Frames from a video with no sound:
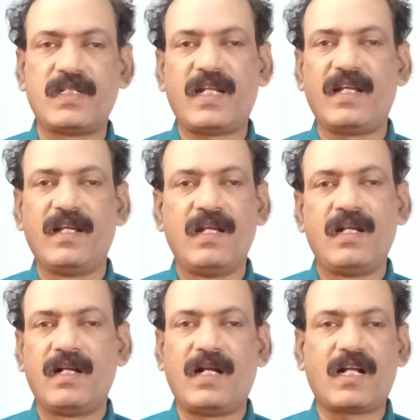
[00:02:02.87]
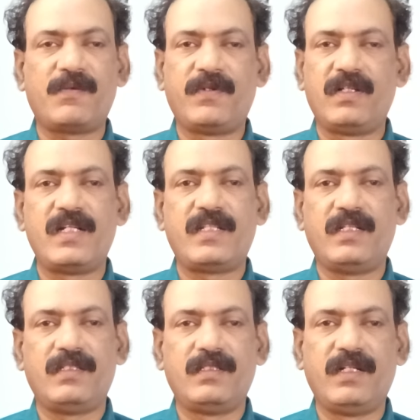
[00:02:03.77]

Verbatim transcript: సరే అక్క ఫోన్లు అయితే